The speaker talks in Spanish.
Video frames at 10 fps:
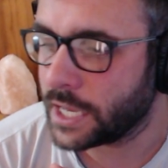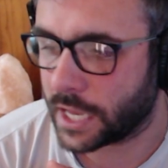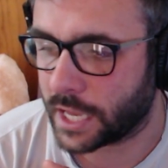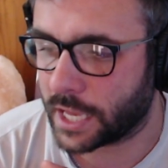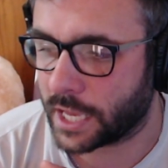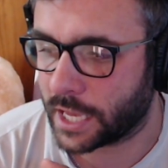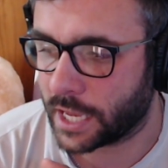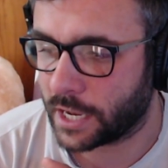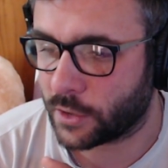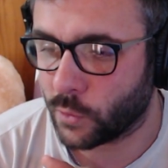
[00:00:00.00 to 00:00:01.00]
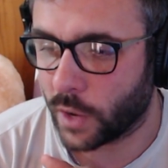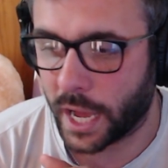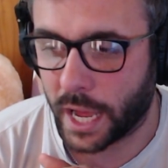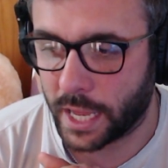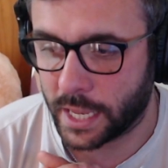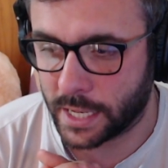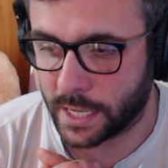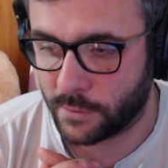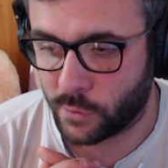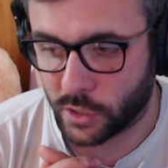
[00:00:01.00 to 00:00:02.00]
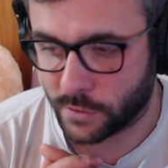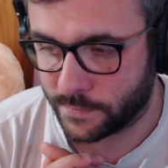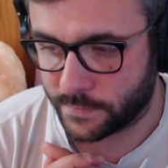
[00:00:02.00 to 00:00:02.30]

el cual, bueno,